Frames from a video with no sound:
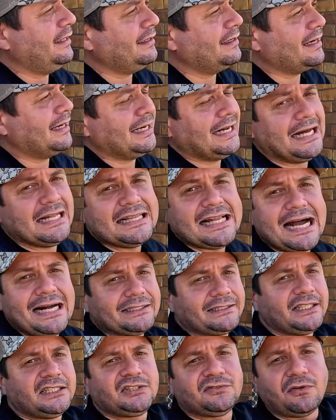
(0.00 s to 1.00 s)
Canadá, a
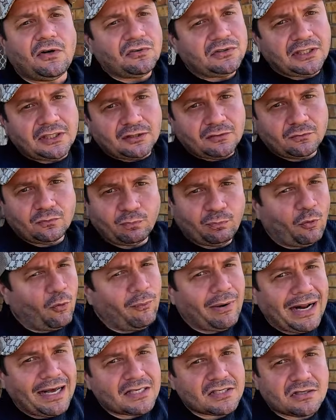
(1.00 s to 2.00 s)
gente voltando pro
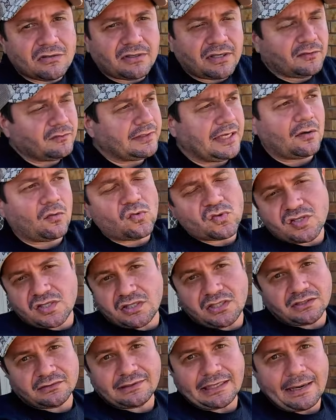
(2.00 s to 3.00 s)
Brasil que não tá
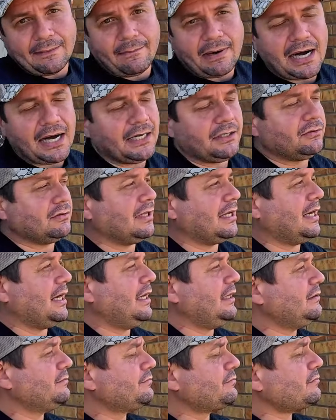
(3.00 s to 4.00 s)
conseguindo trabalho
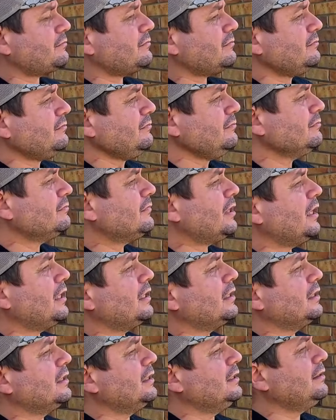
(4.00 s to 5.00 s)
lá. Tá
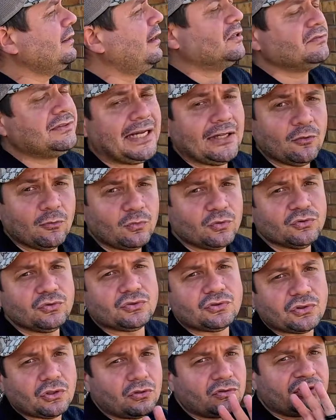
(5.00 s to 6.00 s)
entendendo? Então tá no mundo
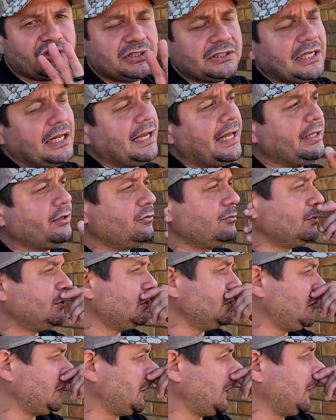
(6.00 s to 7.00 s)
todo, instalado no
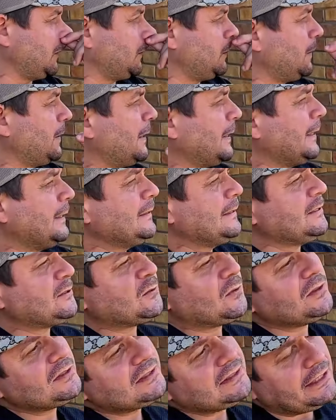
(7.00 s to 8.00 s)
mundo todo. As
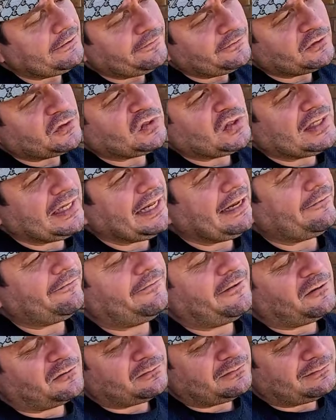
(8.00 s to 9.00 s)
coisas tá funcionando,
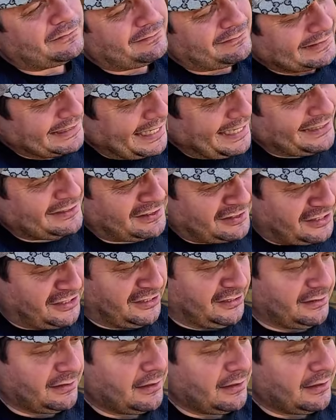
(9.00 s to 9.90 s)
Rafael? Tá sim.